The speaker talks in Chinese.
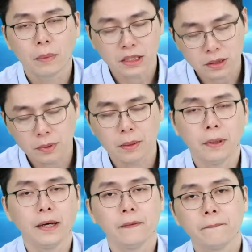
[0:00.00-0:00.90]
嘛是袂
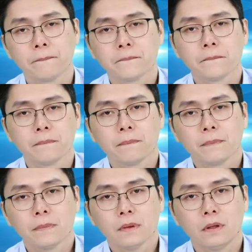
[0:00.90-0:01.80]
歹。
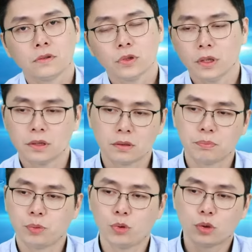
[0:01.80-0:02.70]
好，所以
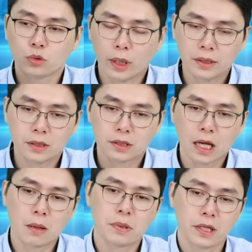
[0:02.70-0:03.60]
波段的
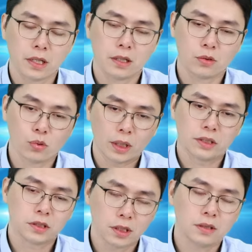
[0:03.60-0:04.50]
搭配，
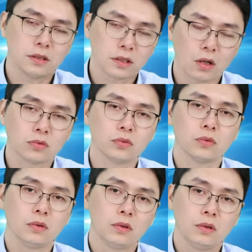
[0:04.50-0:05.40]
短线的操作，
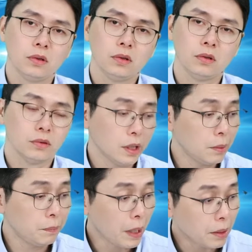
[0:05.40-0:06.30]
哦，那
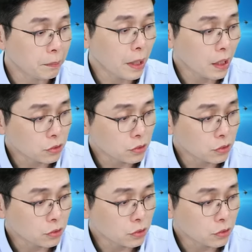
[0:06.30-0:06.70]
把它